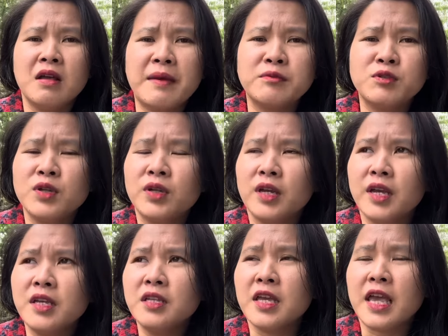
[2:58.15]
em suy
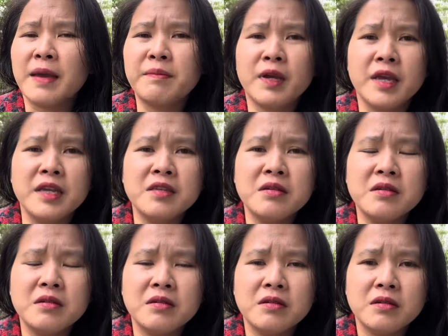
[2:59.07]
nghĩ thì em nghĩ chứ
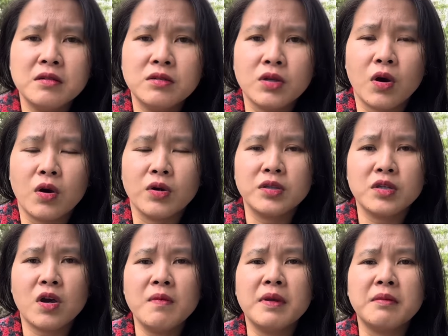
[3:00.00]
trời con
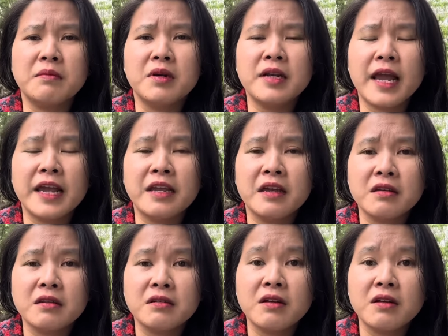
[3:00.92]
chó mình bữa nay á,